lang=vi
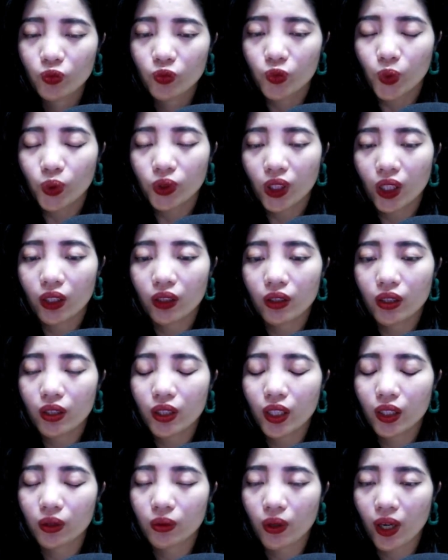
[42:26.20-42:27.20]
Vũ Thần đưa
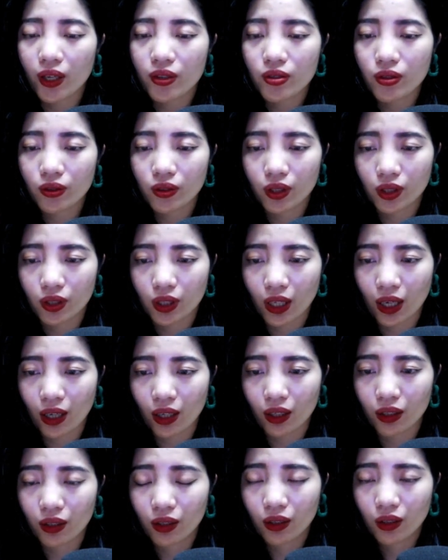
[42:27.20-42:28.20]
điện thoại cho Nhật
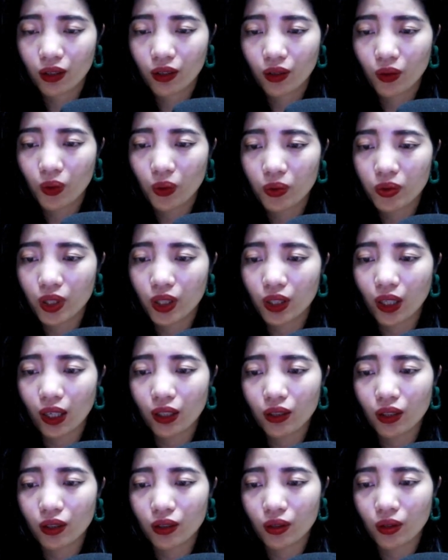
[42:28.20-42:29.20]
Hà. Cô nhìn
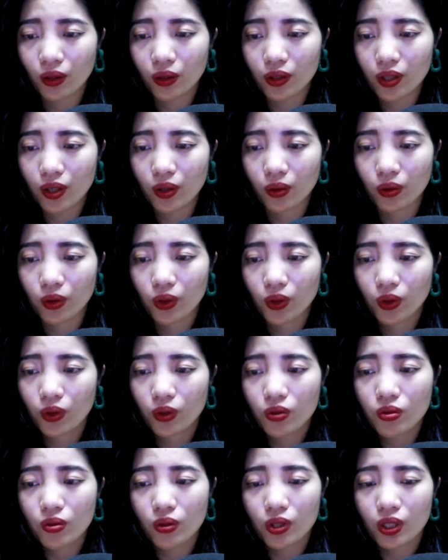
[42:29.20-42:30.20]
anh đầy khó hiểu
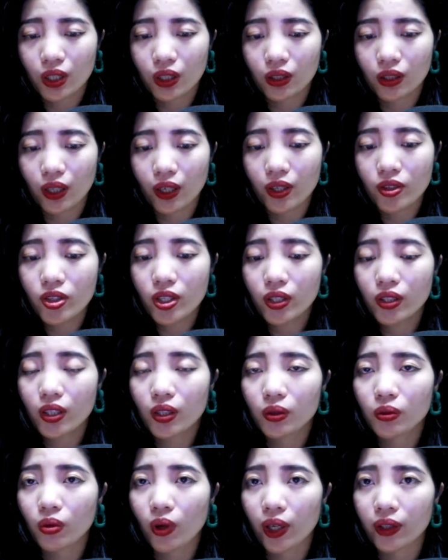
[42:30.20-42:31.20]
rồi nhận lấy chiếc
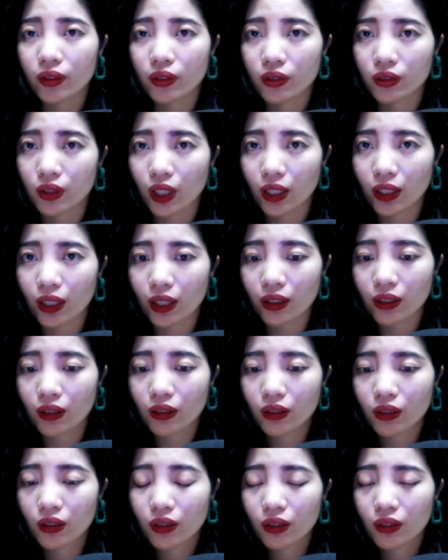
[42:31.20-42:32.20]
điện thoại từ tay anh.
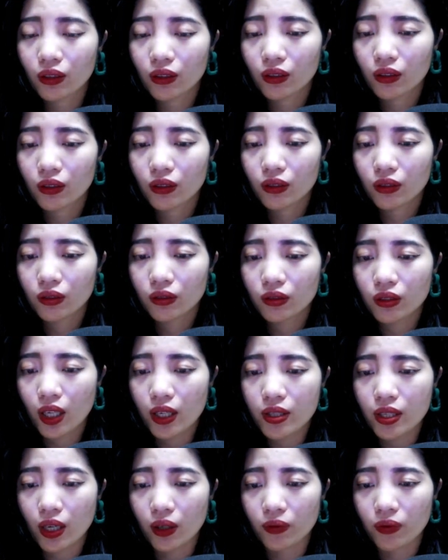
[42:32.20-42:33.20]
Đây
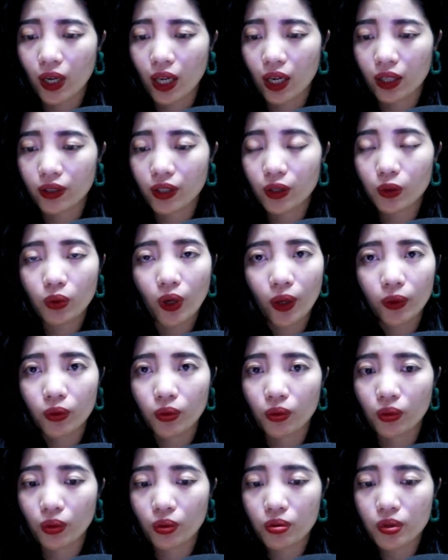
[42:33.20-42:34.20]
chẳng phải là điện thoại
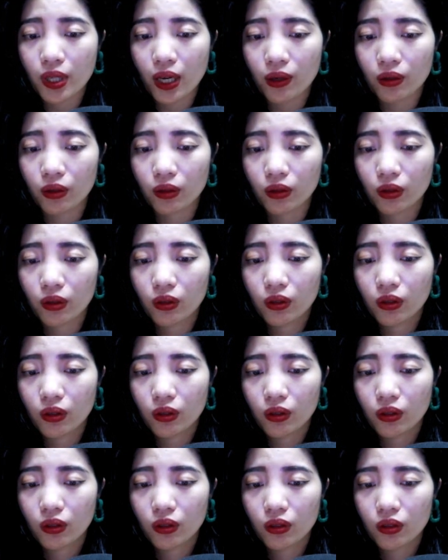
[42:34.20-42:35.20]
của cô sao?
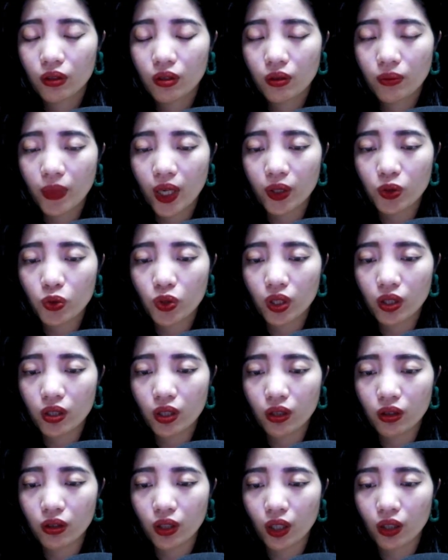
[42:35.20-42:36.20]
Nhưng mà chuyện
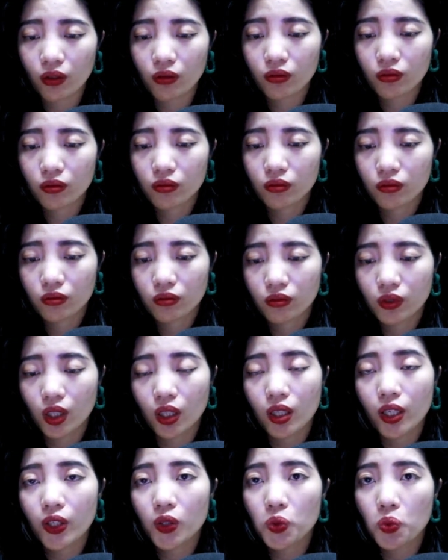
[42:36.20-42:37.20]
nhân tình thì
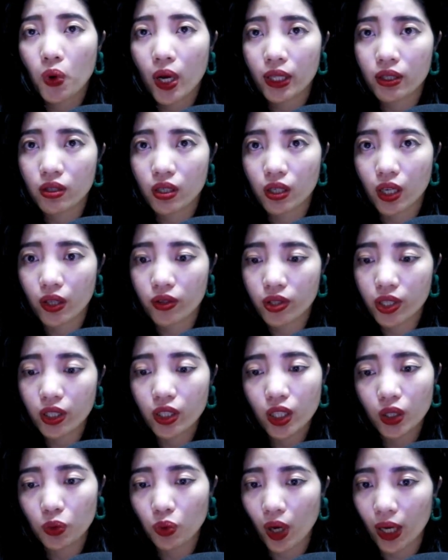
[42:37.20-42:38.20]
liên quan gì đến chiếc
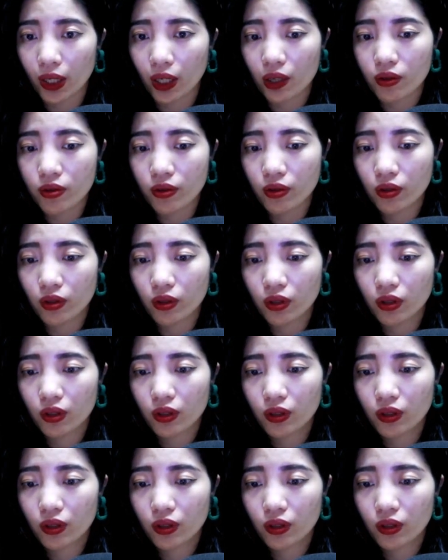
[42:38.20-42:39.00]
điện thoại này chứ?